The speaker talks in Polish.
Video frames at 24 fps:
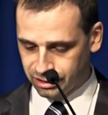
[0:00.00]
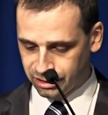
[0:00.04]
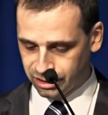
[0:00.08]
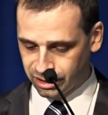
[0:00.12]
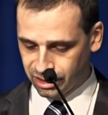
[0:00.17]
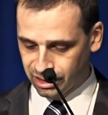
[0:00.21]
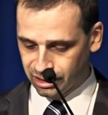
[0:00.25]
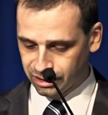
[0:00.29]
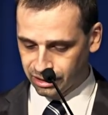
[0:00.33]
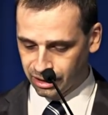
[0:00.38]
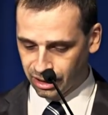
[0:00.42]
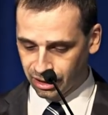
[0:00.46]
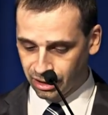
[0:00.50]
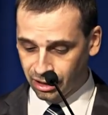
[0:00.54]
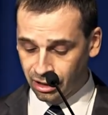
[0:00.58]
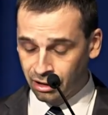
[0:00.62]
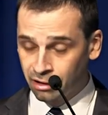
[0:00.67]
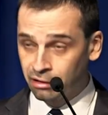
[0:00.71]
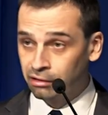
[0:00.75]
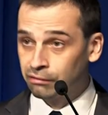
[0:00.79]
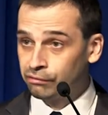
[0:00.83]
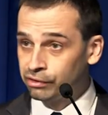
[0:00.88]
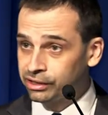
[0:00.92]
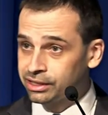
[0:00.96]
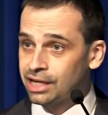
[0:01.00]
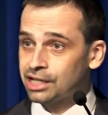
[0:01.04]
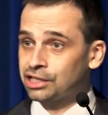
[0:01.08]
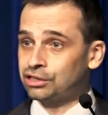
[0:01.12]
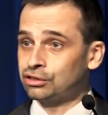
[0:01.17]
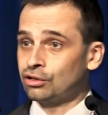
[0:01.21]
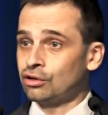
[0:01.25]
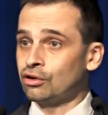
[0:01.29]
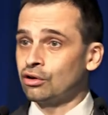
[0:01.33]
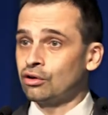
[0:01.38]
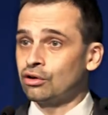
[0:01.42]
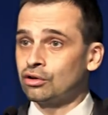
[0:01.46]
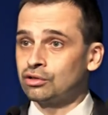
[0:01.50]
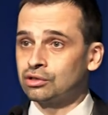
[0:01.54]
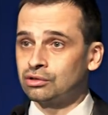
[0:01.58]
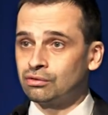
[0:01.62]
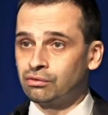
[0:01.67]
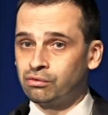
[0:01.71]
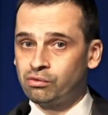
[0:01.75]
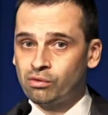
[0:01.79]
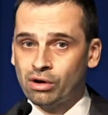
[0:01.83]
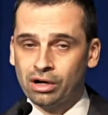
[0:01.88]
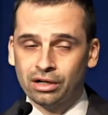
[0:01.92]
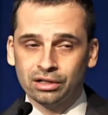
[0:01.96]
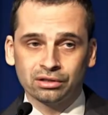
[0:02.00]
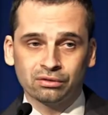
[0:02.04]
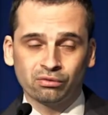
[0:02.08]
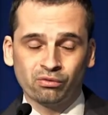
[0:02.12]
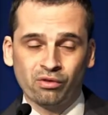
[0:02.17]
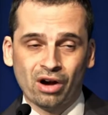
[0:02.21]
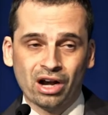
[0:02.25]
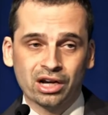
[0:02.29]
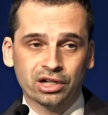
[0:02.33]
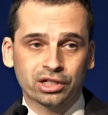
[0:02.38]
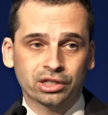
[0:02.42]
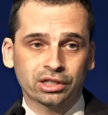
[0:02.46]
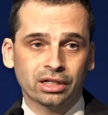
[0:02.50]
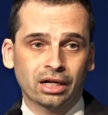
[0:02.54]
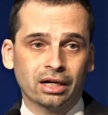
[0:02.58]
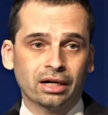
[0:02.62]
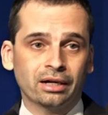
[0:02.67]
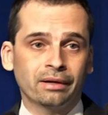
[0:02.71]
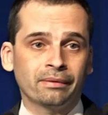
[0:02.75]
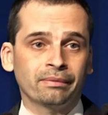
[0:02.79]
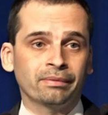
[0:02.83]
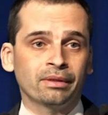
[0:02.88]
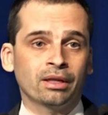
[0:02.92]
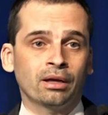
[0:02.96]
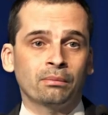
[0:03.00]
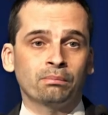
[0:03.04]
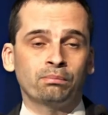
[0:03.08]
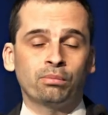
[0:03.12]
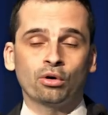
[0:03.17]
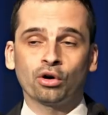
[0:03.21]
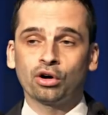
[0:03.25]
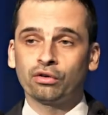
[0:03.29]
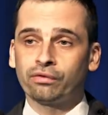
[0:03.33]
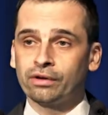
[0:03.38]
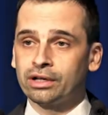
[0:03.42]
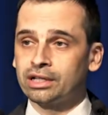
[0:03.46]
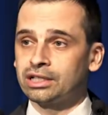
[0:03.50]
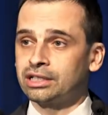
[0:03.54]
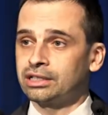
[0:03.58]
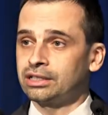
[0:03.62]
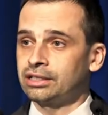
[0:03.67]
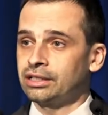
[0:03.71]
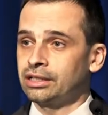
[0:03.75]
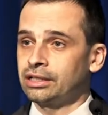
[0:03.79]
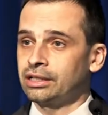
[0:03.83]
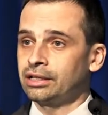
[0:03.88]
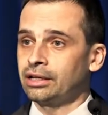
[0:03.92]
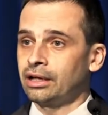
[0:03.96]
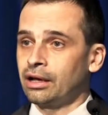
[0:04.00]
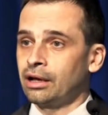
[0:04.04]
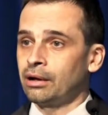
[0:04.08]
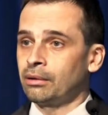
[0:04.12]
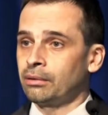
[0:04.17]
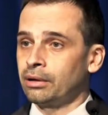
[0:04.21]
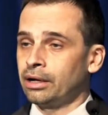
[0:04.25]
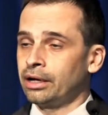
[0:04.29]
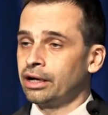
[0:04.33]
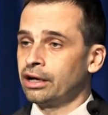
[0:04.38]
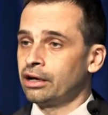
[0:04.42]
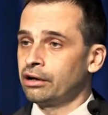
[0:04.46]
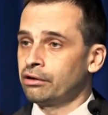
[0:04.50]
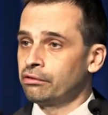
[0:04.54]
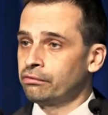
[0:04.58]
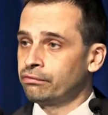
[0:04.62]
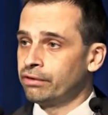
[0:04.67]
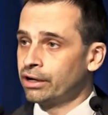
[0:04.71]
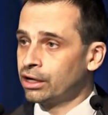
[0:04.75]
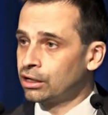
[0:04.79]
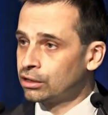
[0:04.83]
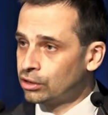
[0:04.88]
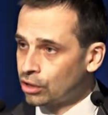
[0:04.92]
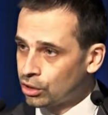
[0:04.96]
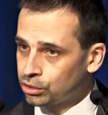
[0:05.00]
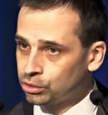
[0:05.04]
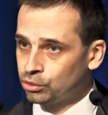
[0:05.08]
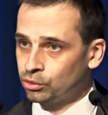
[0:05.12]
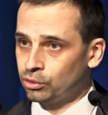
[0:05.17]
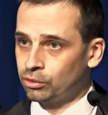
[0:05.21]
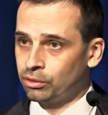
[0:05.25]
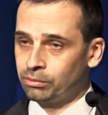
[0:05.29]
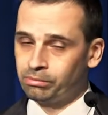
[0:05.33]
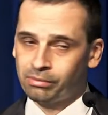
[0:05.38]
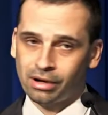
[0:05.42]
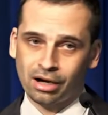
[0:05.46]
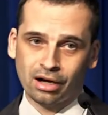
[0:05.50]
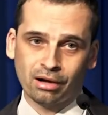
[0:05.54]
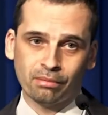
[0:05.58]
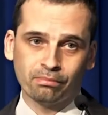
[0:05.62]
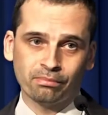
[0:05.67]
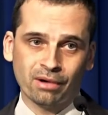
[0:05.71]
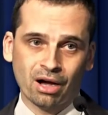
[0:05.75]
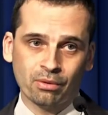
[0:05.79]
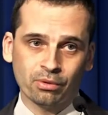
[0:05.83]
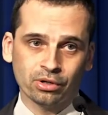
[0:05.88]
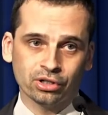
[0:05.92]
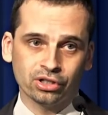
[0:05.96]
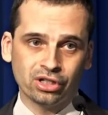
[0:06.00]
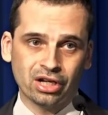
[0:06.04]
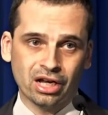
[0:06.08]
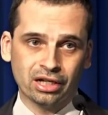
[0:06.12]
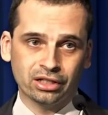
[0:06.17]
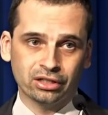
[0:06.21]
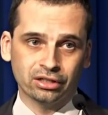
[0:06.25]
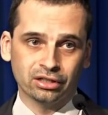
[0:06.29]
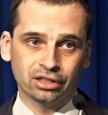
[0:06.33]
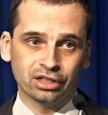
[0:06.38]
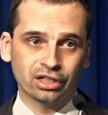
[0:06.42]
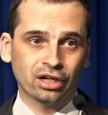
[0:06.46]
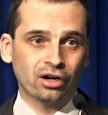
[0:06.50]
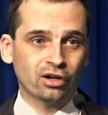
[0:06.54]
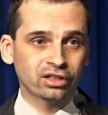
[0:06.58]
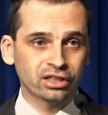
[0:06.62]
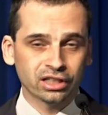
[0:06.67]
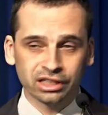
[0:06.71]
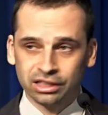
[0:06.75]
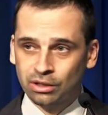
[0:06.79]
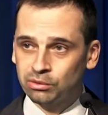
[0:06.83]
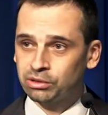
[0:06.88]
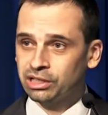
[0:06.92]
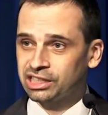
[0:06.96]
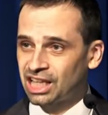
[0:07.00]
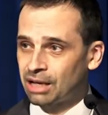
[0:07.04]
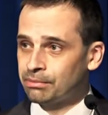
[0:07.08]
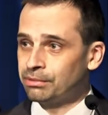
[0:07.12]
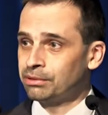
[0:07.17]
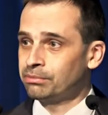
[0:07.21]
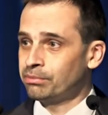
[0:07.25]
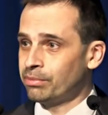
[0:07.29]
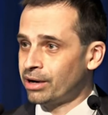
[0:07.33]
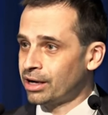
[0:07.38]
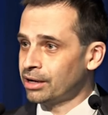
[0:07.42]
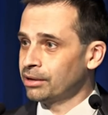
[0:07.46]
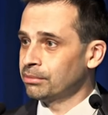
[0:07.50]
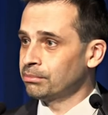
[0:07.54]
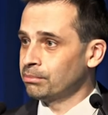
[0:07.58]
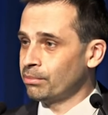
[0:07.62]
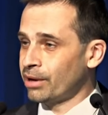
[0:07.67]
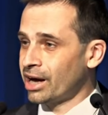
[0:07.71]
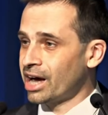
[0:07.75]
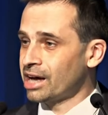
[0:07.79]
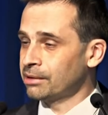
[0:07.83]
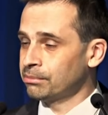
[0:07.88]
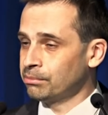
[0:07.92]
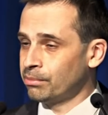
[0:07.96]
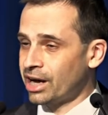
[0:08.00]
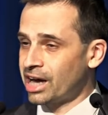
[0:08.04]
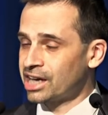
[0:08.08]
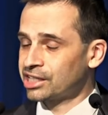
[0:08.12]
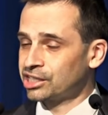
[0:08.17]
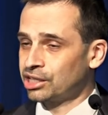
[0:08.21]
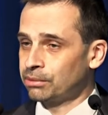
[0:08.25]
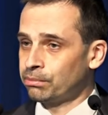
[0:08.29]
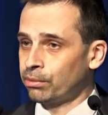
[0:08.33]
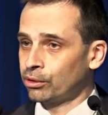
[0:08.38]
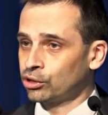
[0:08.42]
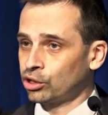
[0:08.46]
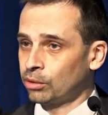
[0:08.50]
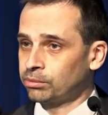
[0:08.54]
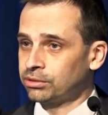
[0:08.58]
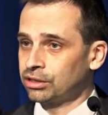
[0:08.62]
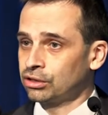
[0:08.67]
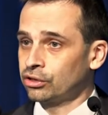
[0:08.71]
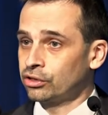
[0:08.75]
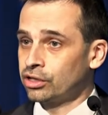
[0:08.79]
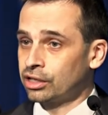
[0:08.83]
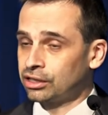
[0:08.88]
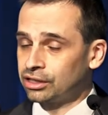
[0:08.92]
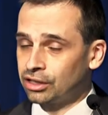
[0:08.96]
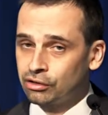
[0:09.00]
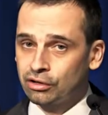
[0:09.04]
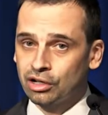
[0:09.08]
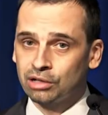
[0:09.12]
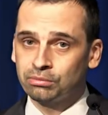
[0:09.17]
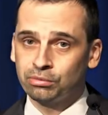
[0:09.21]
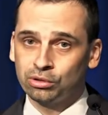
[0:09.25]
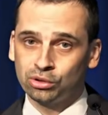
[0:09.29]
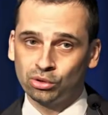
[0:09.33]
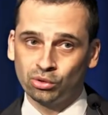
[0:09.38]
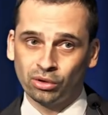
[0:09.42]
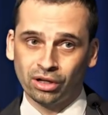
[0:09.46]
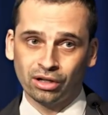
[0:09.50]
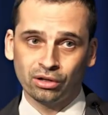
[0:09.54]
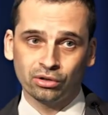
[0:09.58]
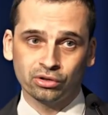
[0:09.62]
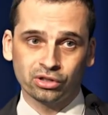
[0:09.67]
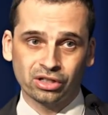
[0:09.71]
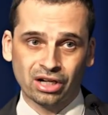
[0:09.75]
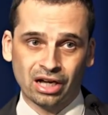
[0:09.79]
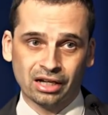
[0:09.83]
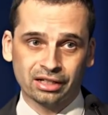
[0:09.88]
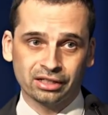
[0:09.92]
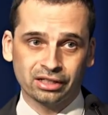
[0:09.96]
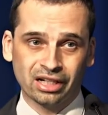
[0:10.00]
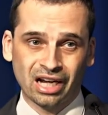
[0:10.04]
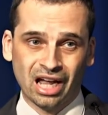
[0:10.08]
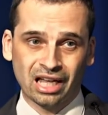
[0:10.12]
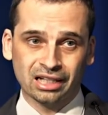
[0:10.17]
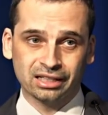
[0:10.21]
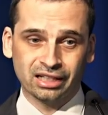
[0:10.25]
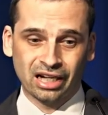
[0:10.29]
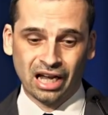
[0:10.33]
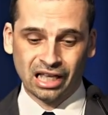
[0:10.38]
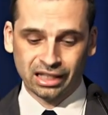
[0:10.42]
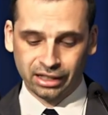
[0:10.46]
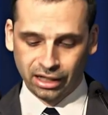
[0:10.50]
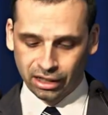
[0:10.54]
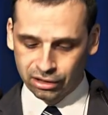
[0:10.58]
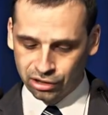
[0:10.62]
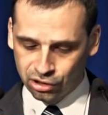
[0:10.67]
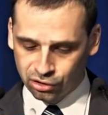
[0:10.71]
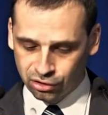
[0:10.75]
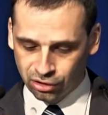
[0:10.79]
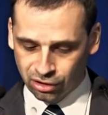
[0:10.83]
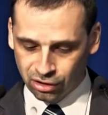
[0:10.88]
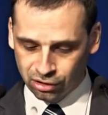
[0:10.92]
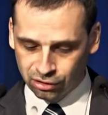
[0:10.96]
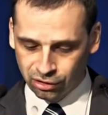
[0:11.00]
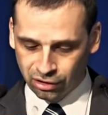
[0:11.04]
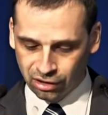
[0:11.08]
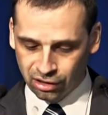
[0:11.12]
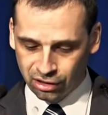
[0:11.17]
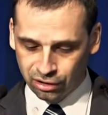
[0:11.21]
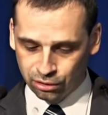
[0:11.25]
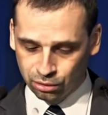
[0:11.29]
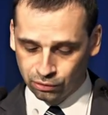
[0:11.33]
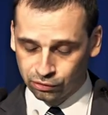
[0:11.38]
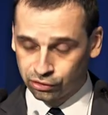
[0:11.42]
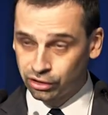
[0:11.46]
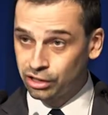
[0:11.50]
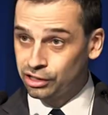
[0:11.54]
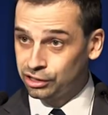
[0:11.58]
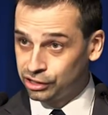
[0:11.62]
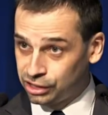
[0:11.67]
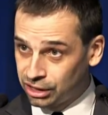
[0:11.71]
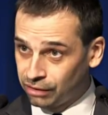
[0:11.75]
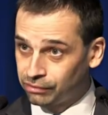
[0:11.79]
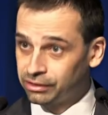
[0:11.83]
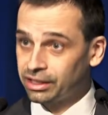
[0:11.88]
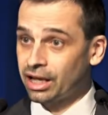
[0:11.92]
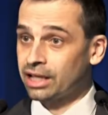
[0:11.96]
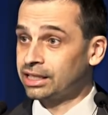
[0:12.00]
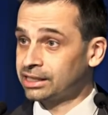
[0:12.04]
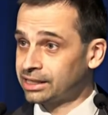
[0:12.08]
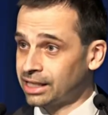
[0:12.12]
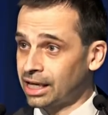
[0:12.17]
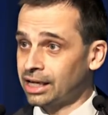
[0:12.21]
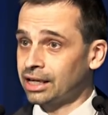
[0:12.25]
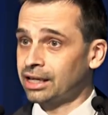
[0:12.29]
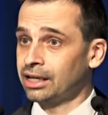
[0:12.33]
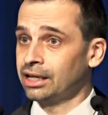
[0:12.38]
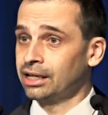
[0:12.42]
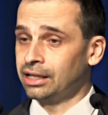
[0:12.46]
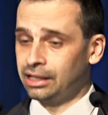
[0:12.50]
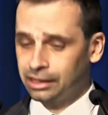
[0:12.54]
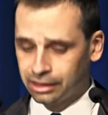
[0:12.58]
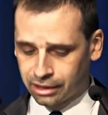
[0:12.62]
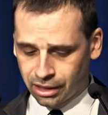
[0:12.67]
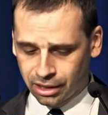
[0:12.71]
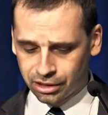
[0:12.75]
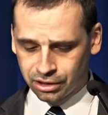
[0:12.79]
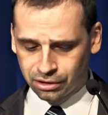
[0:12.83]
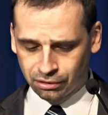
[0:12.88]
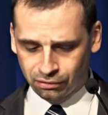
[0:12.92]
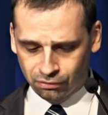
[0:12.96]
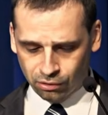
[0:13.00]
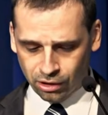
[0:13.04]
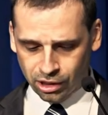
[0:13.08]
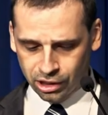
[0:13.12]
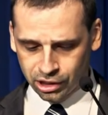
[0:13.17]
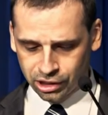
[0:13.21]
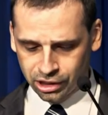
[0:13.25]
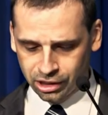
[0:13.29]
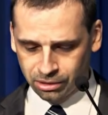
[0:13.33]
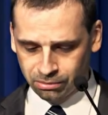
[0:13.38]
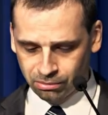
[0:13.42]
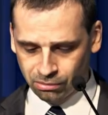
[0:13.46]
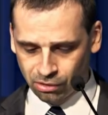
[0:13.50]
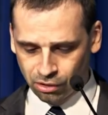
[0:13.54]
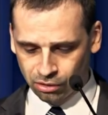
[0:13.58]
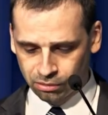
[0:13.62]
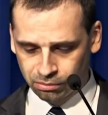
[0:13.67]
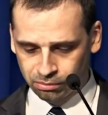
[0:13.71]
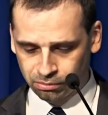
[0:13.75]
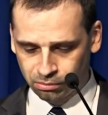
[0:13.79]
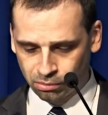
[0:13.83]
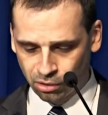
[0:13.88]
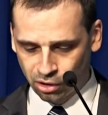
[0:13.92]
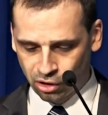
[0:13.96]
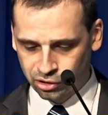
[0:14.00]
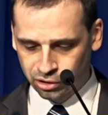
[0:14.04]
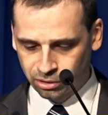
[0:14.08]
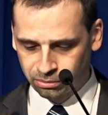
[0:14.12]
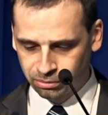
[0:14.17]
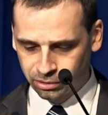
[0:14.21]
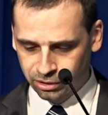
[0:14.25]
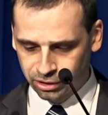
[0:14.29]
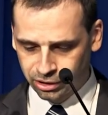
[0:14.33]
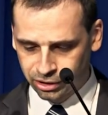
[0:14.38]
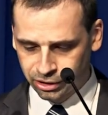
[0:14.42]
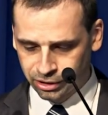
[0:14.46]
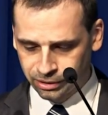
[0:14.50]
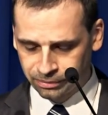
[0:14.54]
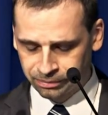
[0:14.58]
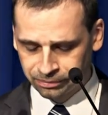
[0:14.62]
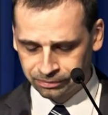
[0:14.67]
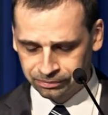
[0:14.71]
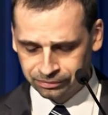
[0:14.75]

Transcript: silne. Widać to zwła, zwłaszcza po kwestii e, wyglądu ma, małych dzieci. czy One są czasami ba, ba, bardziej podobne do jednego albo drugiego dzia, dzia, dziadka niż do, do rodziców. To jest dziwne, ale tak też właśnie mo, może być.